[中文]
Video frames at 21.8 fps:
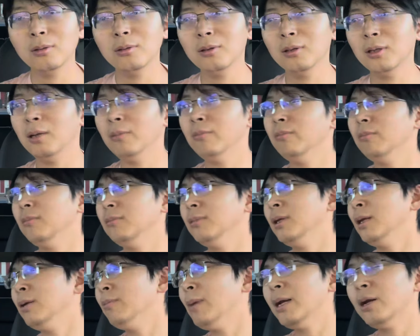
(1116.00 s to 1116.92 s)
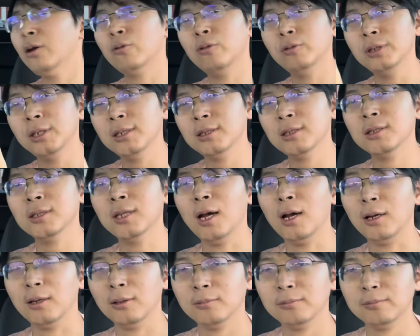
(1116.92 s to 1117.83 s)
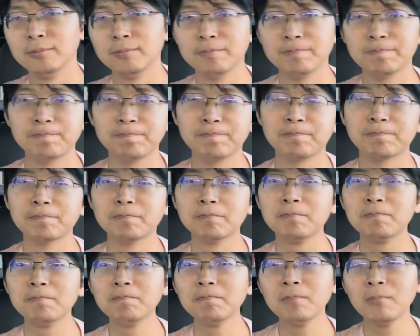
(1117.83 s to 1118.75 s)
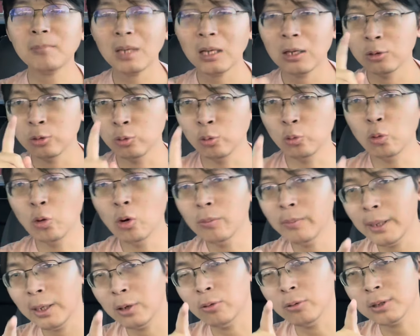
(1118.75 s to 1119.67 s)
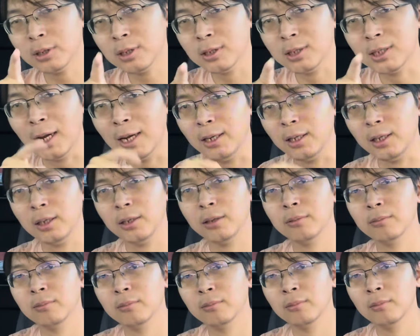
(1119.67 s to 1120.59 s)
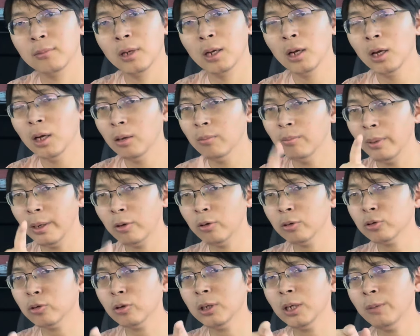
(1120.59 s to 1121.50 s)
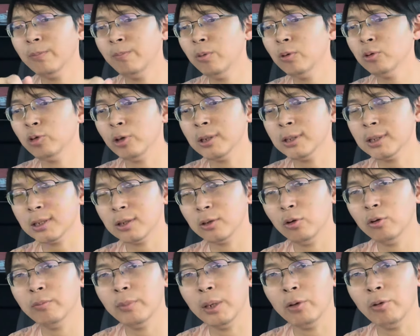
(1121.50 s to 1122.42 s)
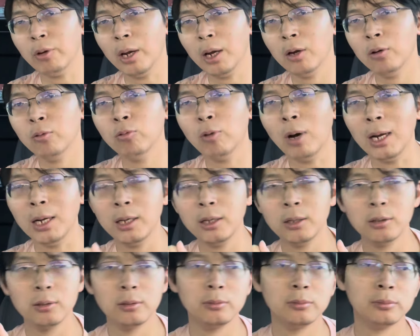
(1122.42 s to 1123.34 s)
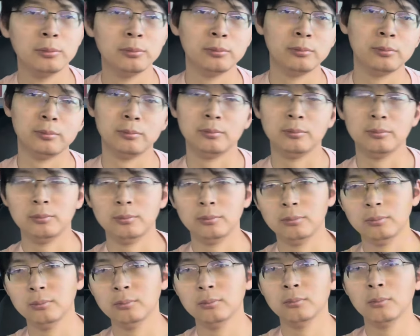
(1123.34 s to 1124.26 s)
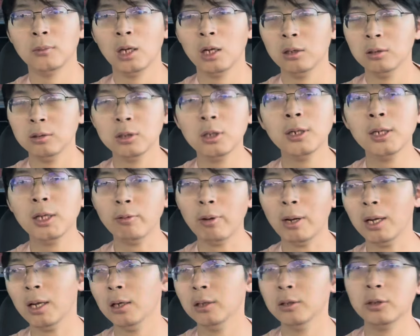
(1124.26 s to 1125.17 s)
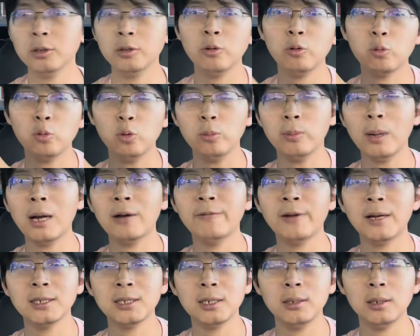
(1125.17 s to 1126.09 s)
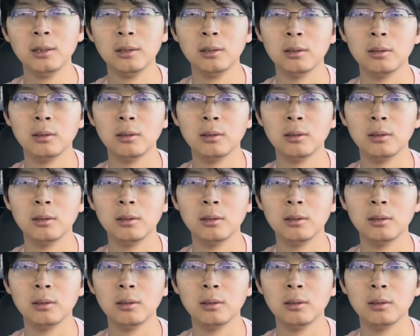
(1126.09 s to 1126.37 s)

你你卖到国际市场，如果美国制裁你，美国说你不准使用美元，完了。彻底完了，这就古巴发生的，